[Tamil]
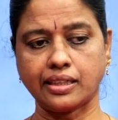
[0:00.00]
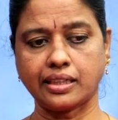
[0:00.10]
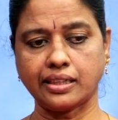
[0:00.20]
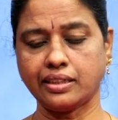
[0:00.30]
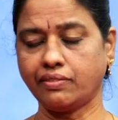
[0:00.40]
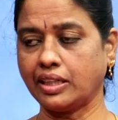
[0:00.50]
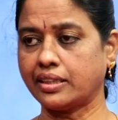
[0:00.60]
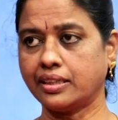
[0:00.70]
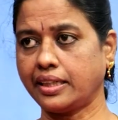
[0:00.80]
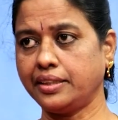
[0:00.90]
கடத்தல்
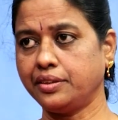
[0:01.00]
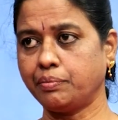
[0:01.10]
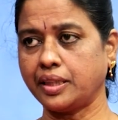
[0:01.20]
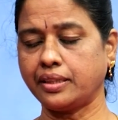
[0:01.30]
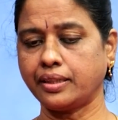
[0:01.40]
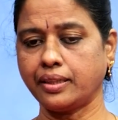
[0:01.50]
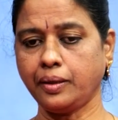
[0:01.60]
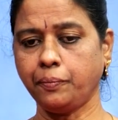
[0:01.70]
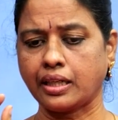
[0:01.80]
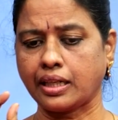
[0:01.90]
வழக்கில் கைதுன்னு பார்த்தீங்கன்னா
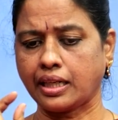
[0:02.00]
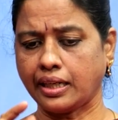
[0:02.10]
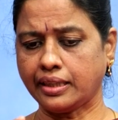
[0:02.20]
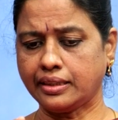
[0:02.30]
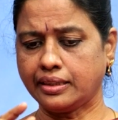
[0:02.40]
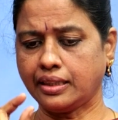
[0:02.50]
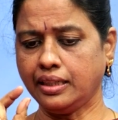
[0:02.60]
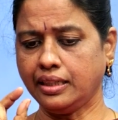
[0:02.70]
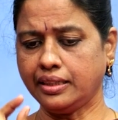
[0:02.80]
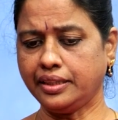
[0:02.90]

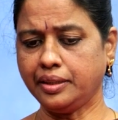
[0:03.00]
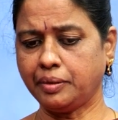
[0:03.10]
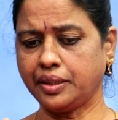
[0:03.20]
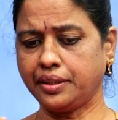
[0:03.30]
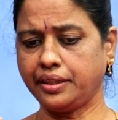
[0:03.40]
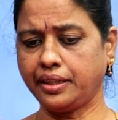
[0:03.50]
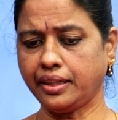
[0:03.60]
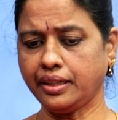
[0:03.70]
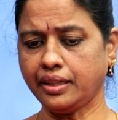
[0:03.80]
கடத்தலில் ஈடுபட்ட